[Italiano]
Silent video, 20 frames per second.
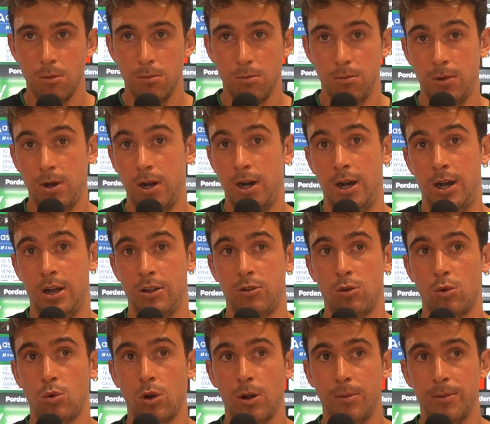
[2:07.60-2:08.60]
Ma
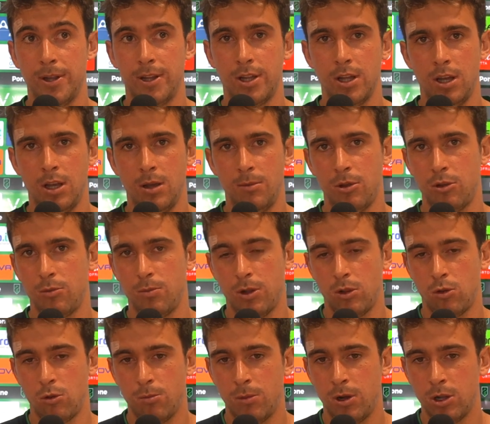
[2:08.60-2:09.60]
sicuramente mi
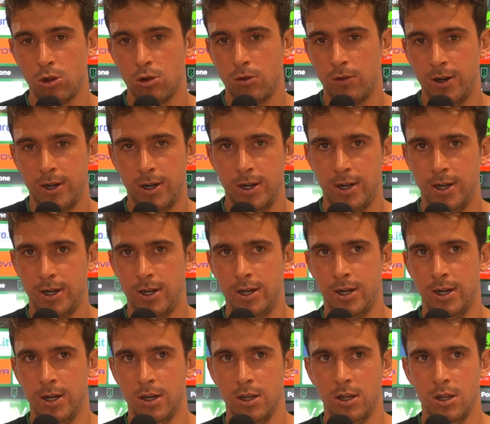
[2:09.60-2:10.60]
aspetto un
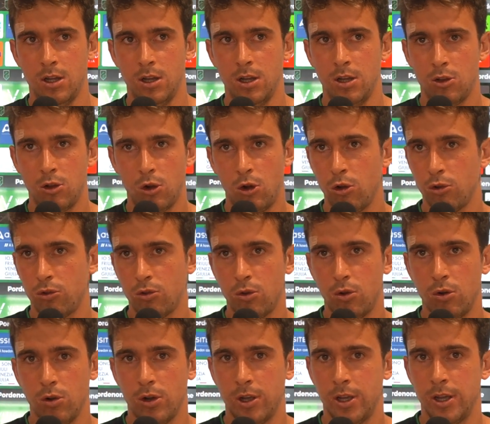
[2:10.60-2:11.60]
Mantova
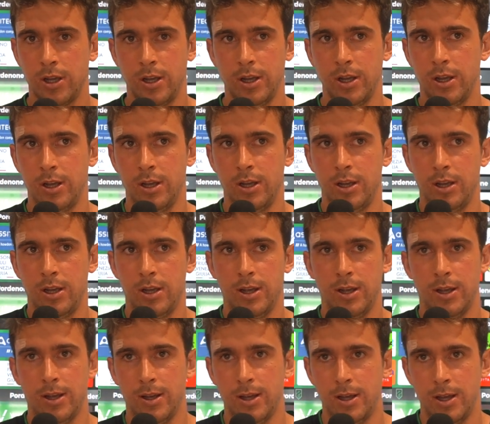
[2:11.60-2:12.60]
tosto
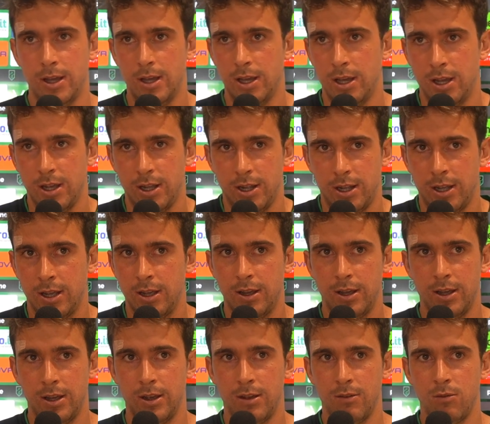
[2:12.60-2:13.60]
che,
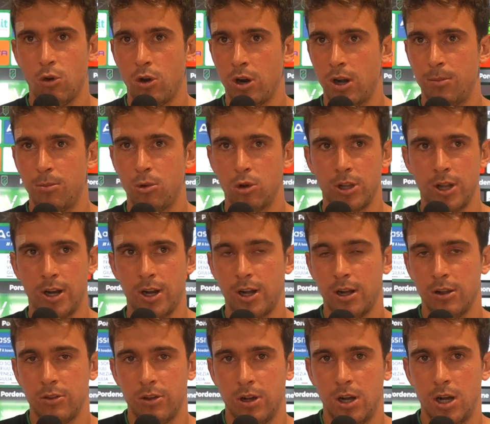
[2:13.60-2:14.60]
che vorrà portare a
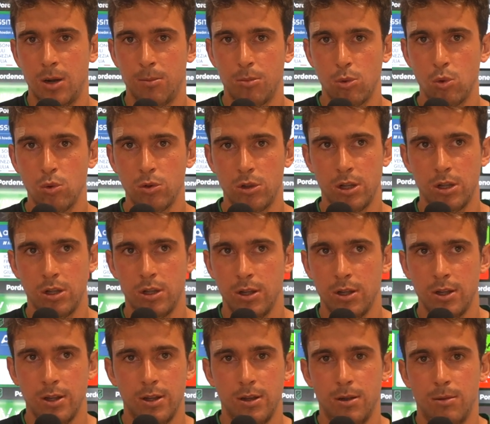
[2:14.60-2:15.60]
casa punti,
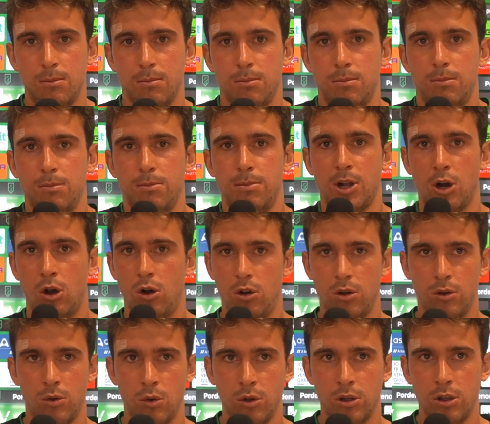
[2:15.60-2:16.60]
però
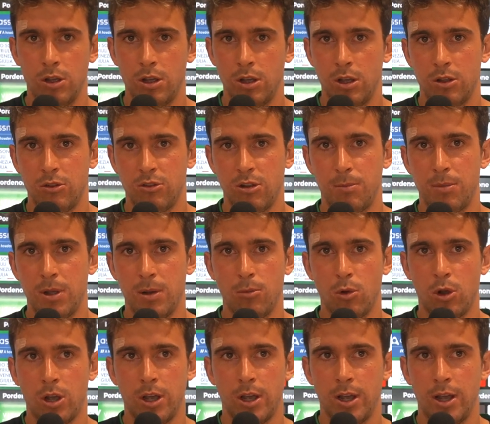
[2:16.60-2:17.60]
noi
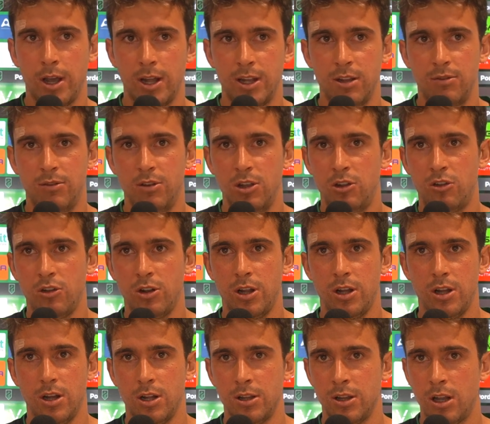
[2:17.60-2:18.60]
sappiamo che è
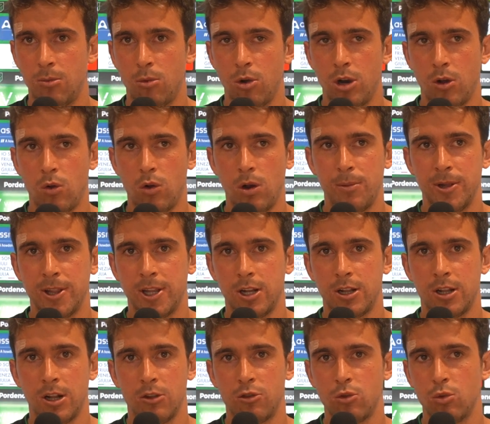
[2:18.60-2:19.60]
difficile, andremo là con la
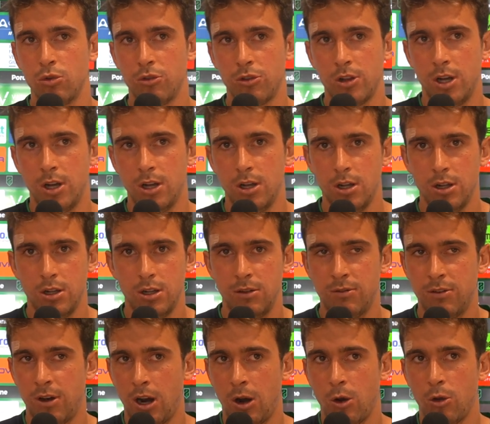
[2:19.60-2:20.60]
mentalità giusta di
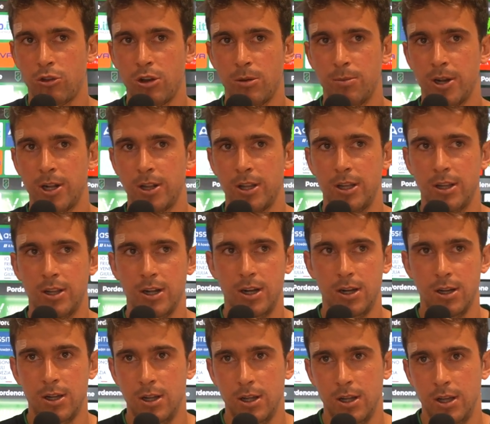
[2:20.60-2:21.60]
fare la nostra
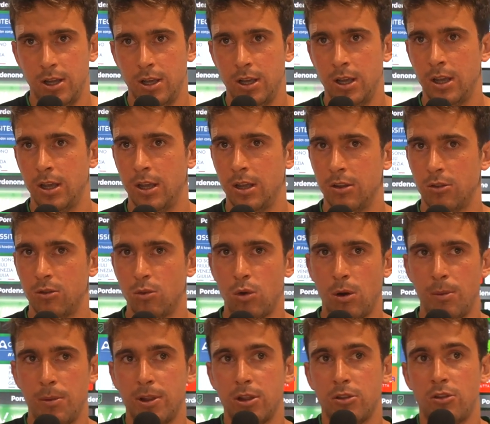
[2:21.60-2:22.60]
partita e
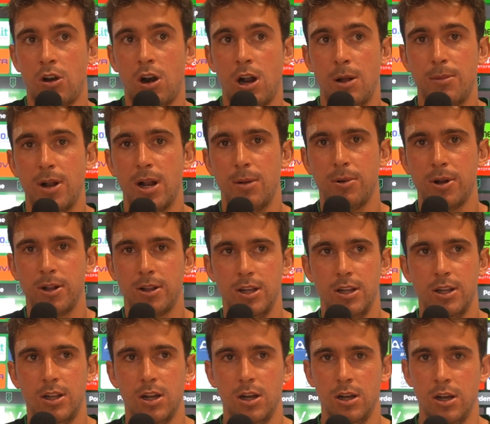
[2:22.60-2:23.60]
sicuramente sarà una bella
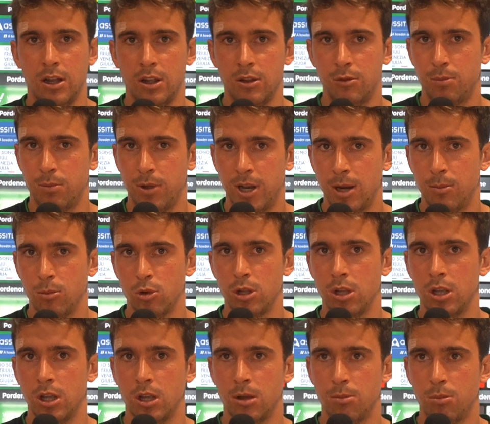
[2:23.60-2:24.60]
partita e speriamo
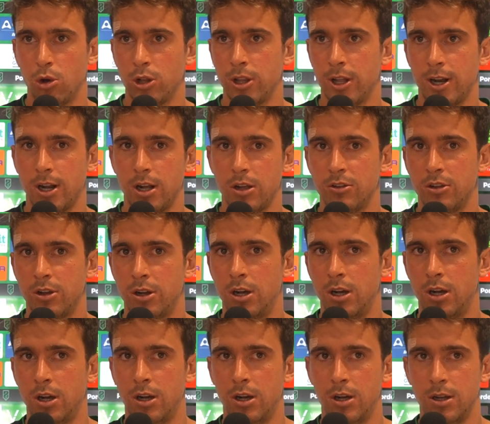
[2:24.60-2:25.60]
di portare a
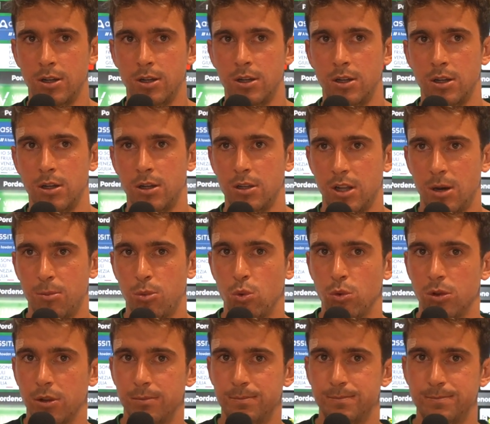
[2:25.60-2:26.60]
casa tre
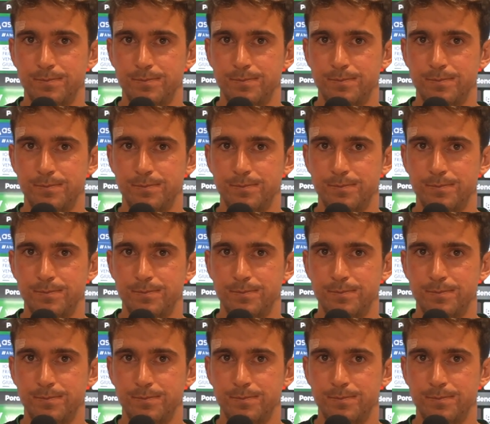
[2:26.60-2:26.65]
punti.